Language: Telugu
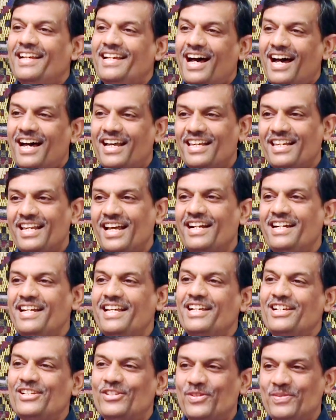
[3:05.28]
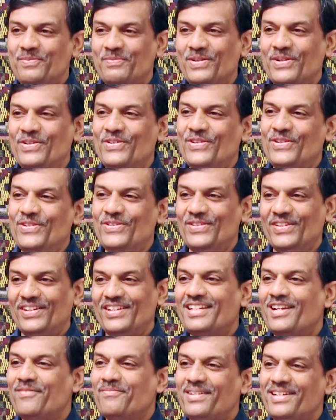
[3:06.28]
నాలడి సుముగుడు
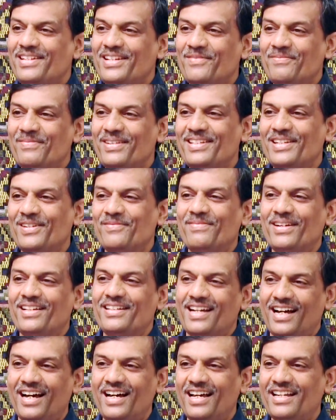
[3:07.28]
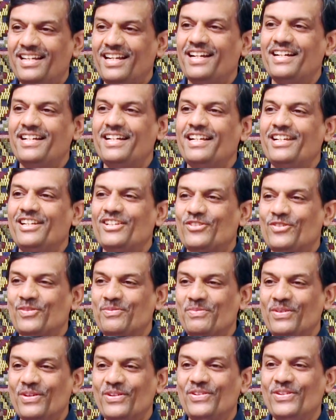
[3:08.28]
యమ్మ యమ్మ యమ్మ నాలడి
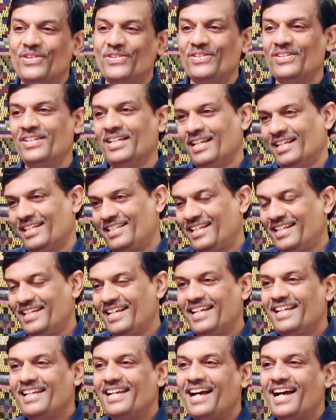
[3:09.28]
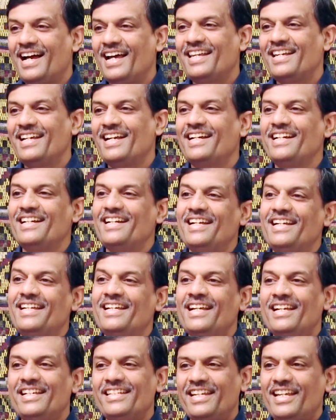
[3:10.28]
సుముగుడు చీరాలెళ్ళి
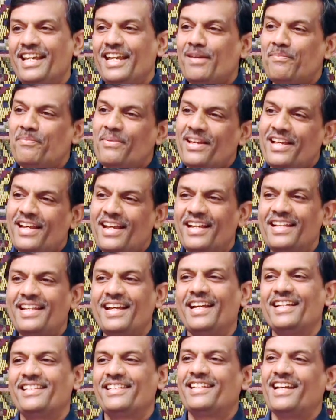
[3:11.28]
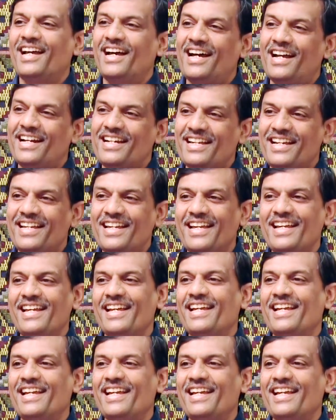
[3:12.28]
చీపిరి తెచ్చాడే